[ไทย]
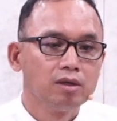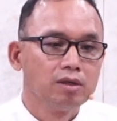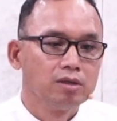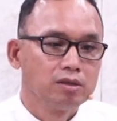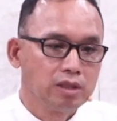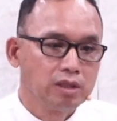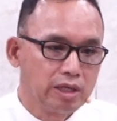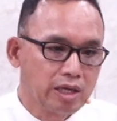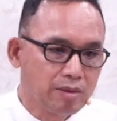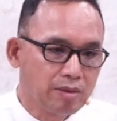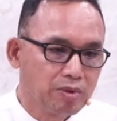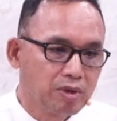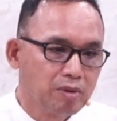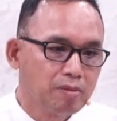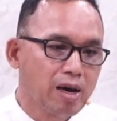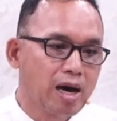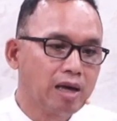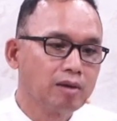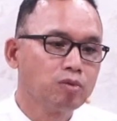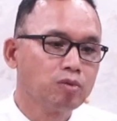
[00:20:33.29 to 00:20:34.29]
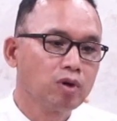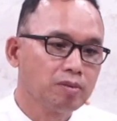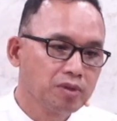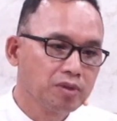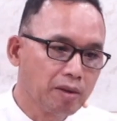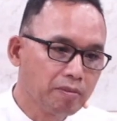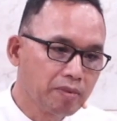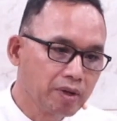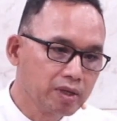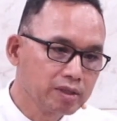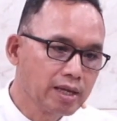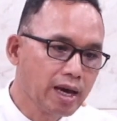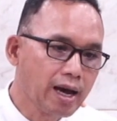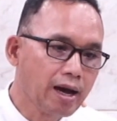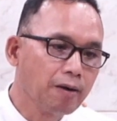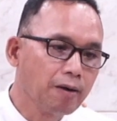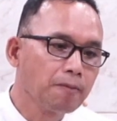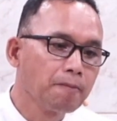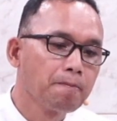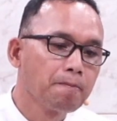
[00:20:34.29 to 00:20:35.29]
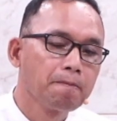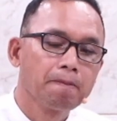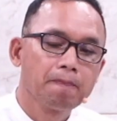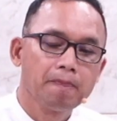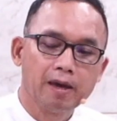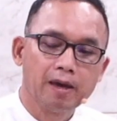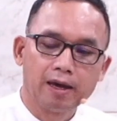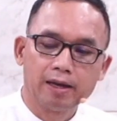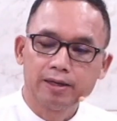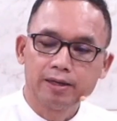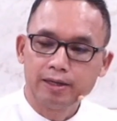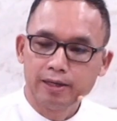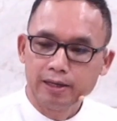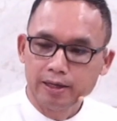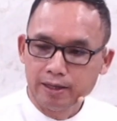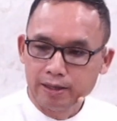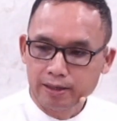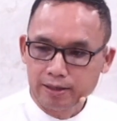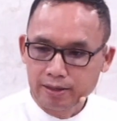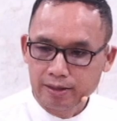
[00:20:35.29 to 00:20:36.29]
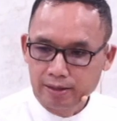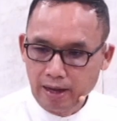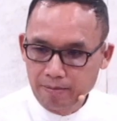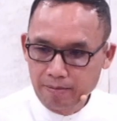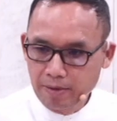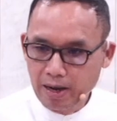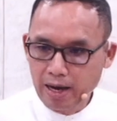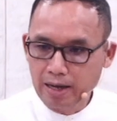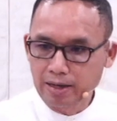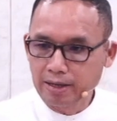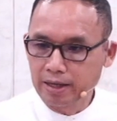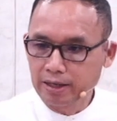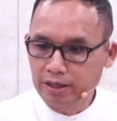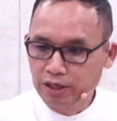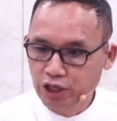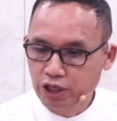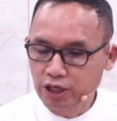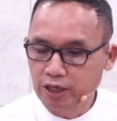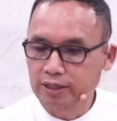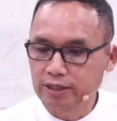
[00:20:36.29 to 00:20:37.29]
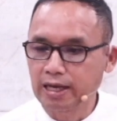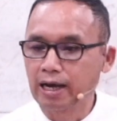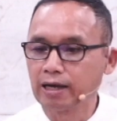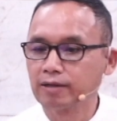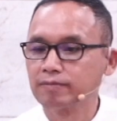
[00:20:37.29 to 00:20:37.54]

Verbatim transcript: ศิยพิบาลผู้รับใช้พระเจ้าที่ทำงานในที่ต่าง ๆ